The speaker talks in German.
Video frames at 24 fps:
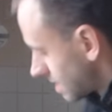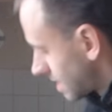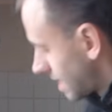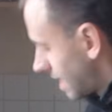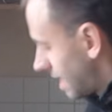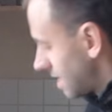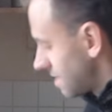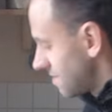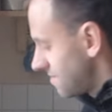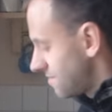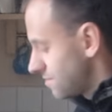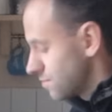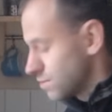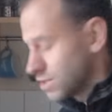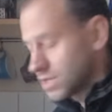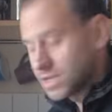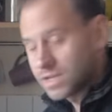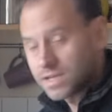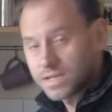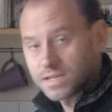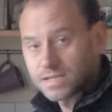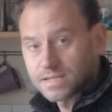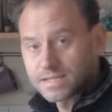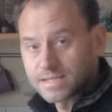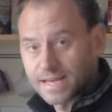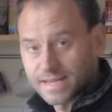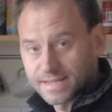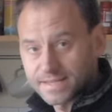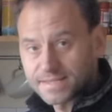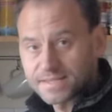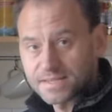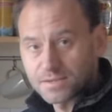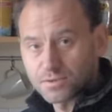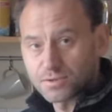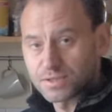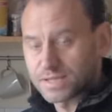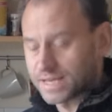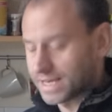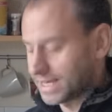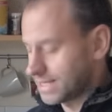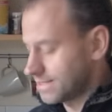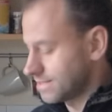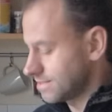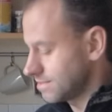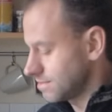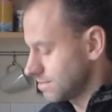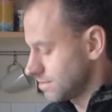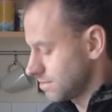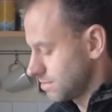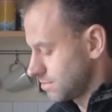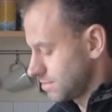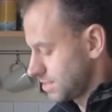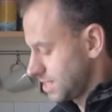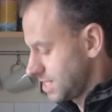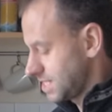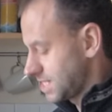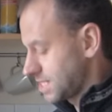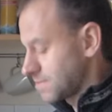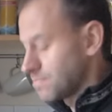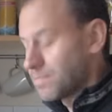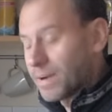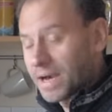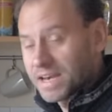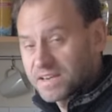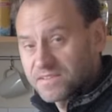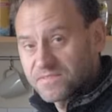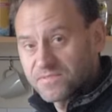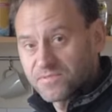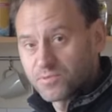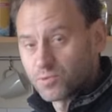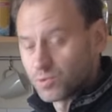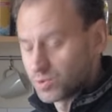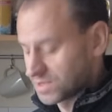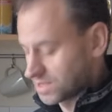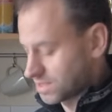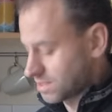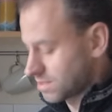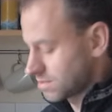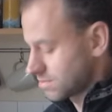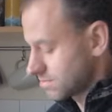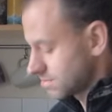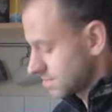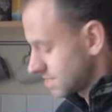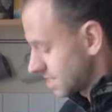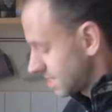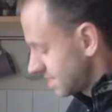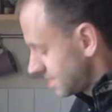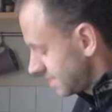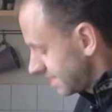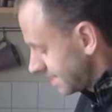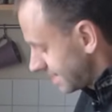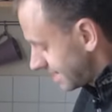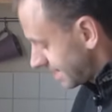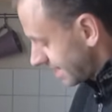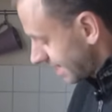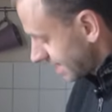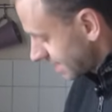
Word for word: gerade für Gänse und Enten ist Beifuß ein richtig